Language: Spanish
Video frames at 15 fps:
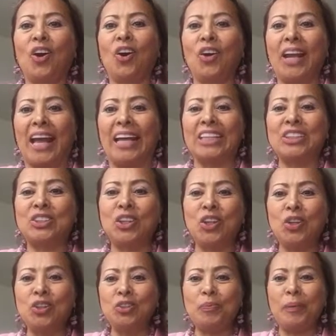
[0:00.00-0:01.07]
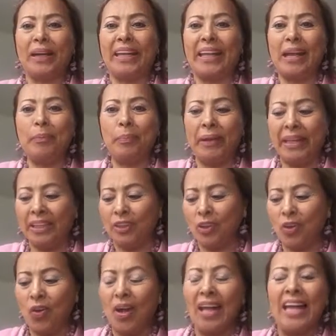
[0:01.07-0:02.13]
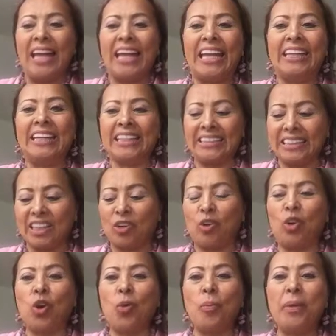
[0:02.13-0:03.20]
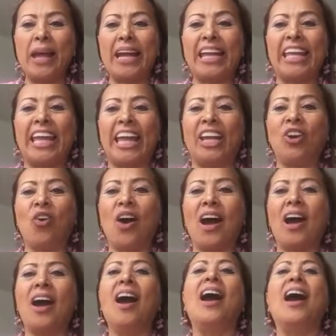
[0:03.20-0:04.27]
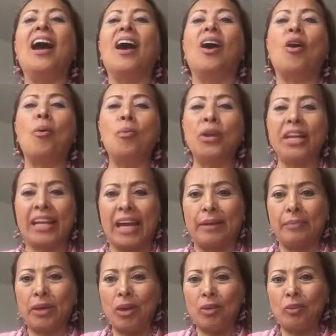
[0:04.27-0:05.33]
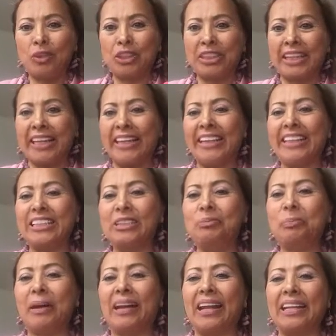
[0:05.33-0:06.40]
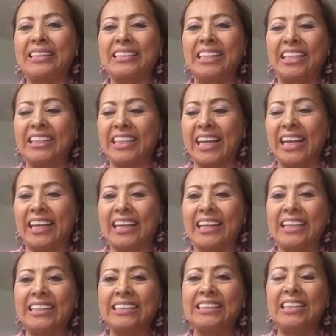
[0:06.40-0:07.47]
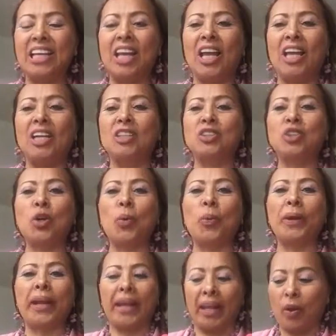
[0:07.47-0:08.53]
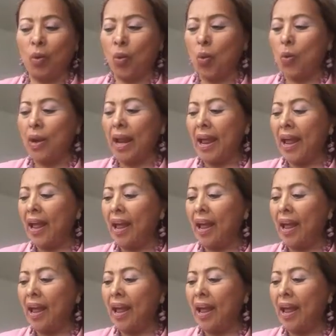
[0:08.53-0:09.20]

Hola, soy Luz María Pinto y desde Colombia quiero comunicarme con ustedes para enseñarles sobre un